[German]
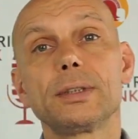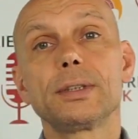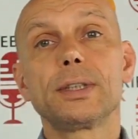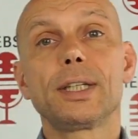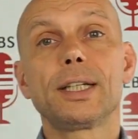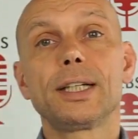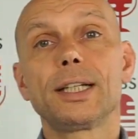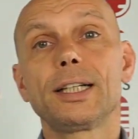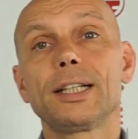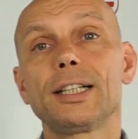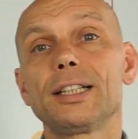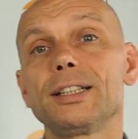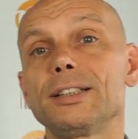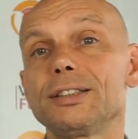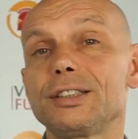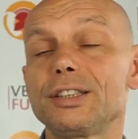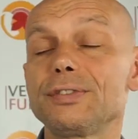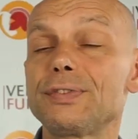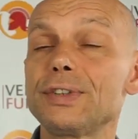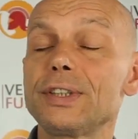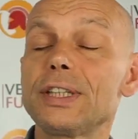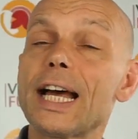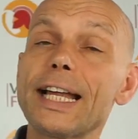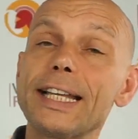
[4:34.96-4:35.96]
Äh, die
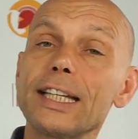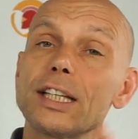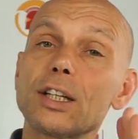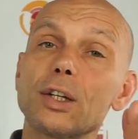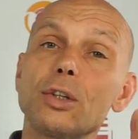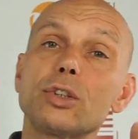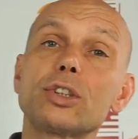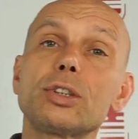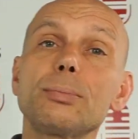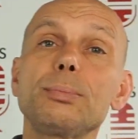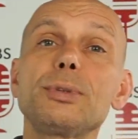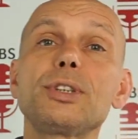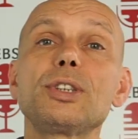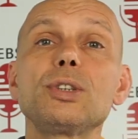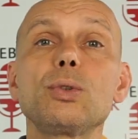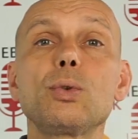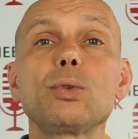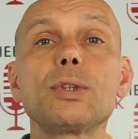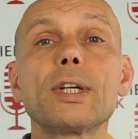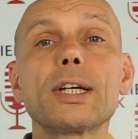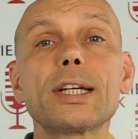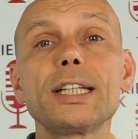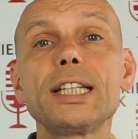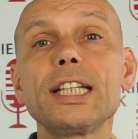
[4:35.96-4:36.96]
finden einige Leute ein bisschen
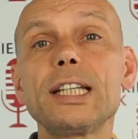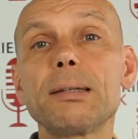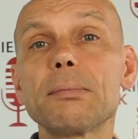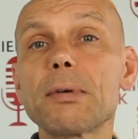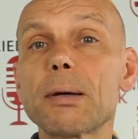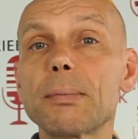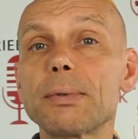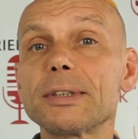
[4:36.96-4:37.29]
unangenehm,